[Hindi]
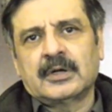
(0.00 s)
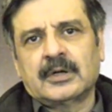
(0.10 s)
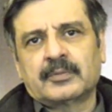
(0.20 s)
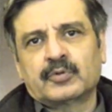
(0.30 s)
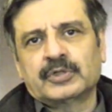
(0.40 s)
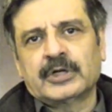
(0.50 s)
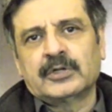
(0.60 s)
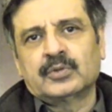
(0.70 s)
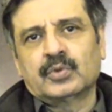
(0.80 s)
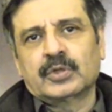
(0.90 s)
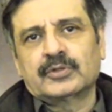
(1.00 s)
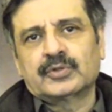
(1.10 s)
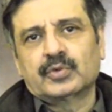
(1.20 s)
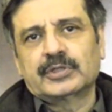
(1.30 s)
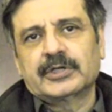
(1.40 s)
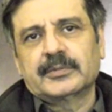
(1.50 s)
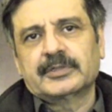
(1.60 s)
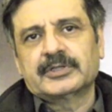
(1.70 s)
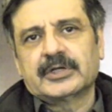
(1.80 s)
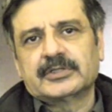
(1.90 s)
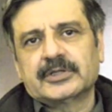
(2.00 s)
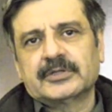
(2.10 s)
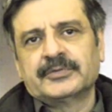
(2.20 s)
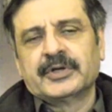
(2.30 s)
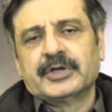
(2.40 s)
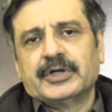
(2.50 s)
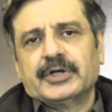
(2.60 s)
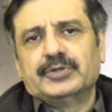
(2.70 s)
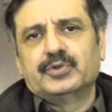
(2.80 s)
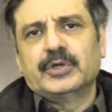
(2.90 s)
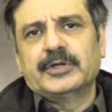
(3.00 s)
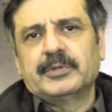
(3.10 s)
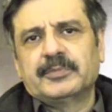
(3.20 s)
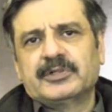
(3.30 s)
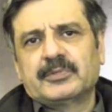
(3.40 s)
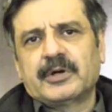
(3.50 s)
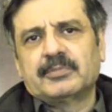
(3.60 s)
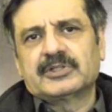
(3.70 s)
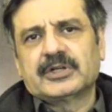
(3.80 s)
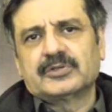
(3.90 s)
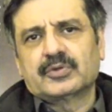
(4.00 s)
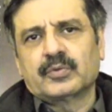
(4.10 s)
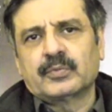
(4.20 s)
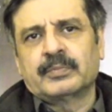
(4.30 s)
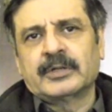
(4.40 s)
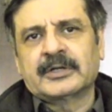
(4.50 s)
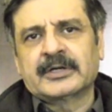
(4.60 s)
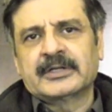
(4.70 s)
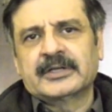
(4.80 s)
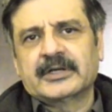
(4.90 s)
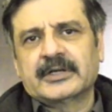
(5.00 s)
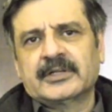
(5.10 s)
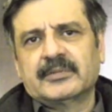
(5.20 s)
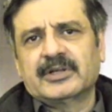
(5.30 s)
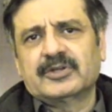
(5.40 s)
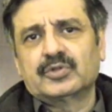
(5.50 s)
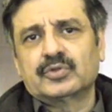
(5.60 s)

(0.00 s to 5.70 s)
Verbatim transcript: आपको याद होगा सऊदी अरब के साथ साथ यूएई में भी तमाम मसाजिद बंद कर दिया गया था बल्कि